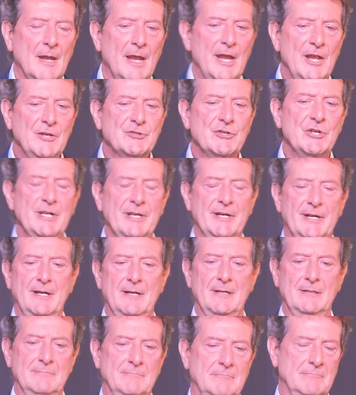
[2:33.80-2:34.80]
e
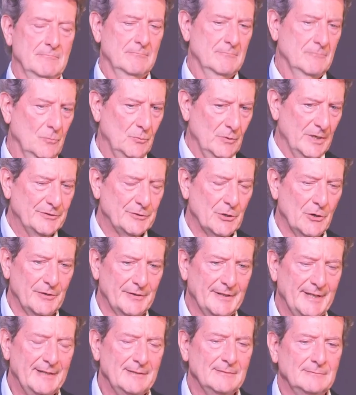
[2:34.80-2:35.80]
c'era una
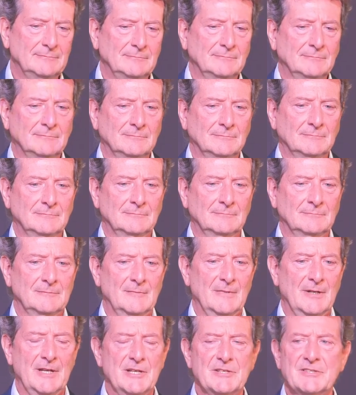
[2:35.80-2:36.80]
donna
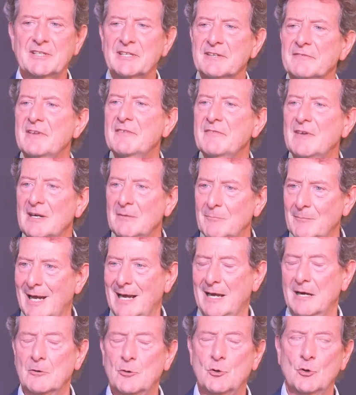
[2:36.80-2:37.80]
che serviva al
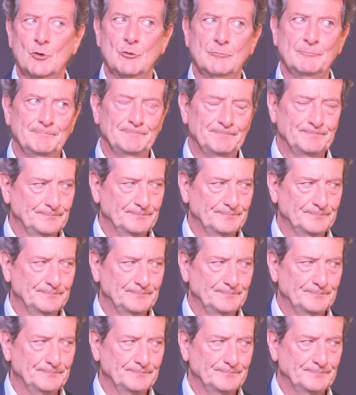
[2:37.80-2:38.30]
banco.